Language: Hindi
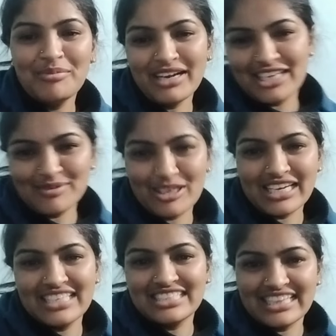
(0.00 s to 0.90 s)
बटी ने बोला
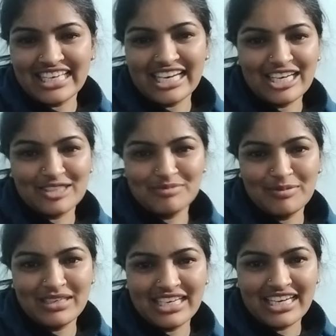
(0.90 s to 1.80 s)
कि चल तेरे हाथों
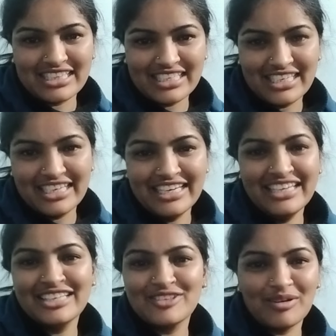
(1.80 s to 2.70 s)
में भी लगाते हैं
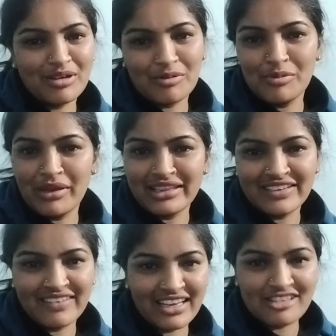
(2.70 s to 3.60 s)
तो अभी हमने
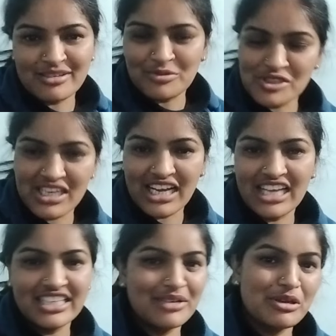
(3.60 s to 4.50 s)
मेहंदी वगैरह सब कुछ
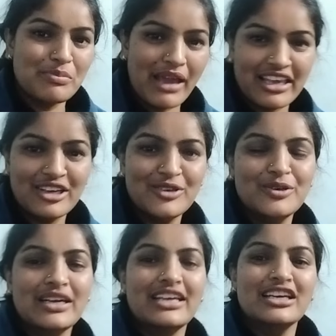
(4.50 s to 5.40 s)
लगा दी है मेरी पैकिंग हो
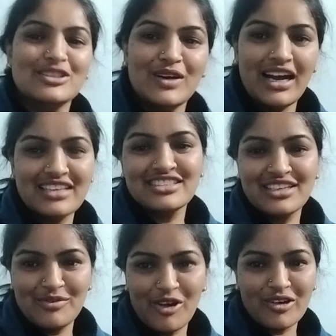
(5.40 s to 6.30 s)
गई है तो आज
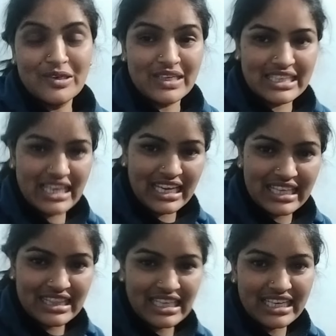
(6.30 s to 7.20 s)
के ब्लॉग को रखते हैं
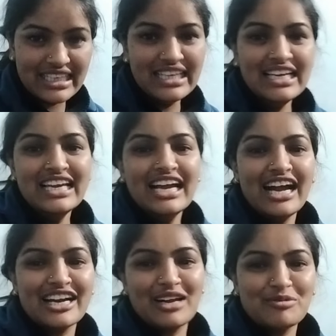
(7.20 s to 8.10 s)
इतना ही
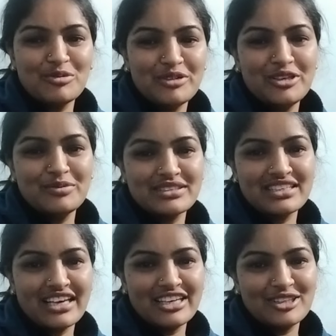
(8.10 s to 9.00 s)
अगर आपको वीडियो
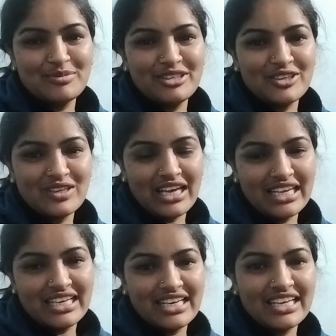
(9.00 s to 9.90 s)
पसंद आई है तो वीडियो को
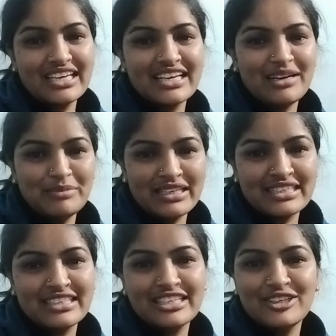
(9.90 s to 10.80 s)
लाइक करें
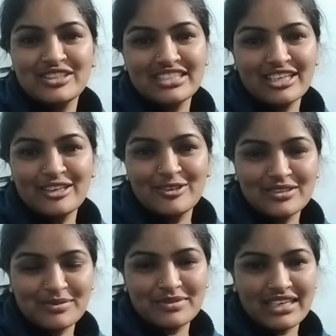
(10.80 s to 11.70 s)
कमेंट करें और चैनल को
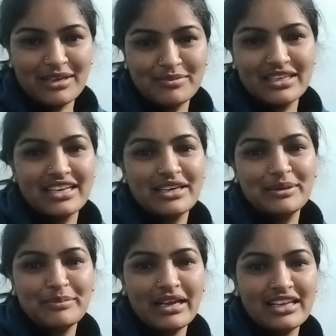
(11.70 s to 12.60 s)
सब्सक्राइब
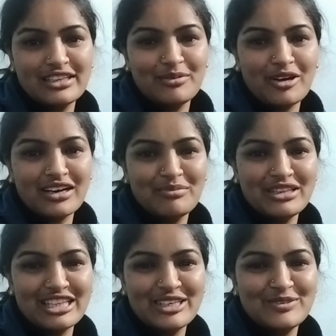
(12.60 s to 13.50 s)
करें मैं ललिता भागना
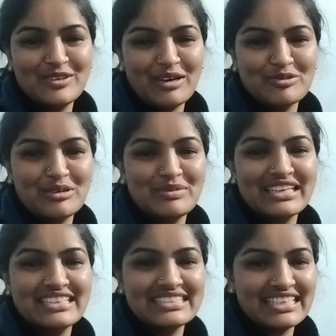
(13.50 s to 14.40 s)
मिलती हूँ आपको
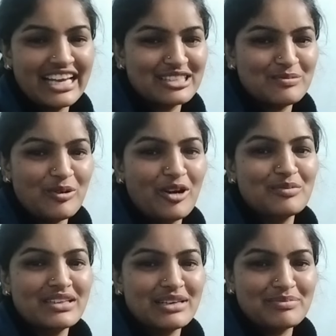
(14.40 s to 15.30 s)
अपने किसी नेक्स्ट ब्लॉग
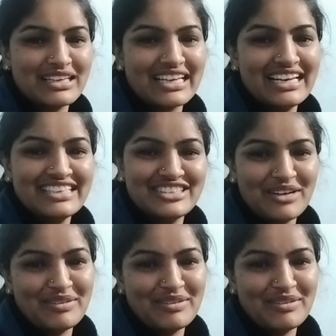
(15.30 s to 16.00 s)
में तब तक के लिए जय